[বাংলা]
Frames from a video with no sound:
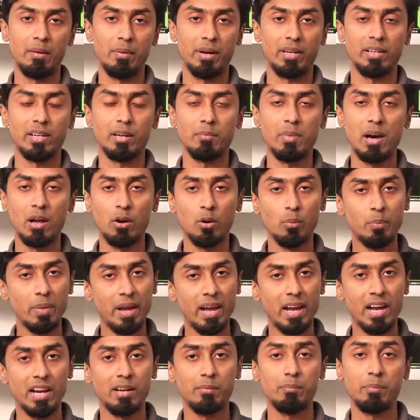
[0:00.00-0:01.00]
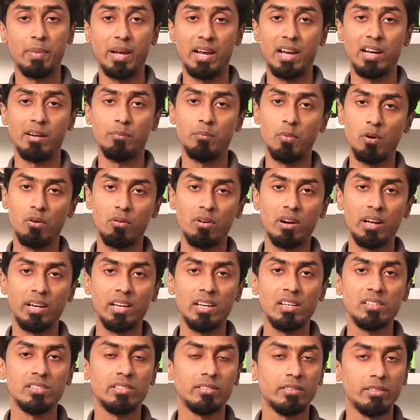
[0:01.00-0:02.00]
একটা ভালো ব্যাট প্যাড বল
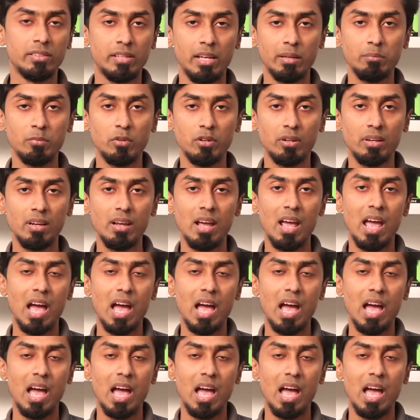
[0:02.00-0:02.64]
লাগে তেমনি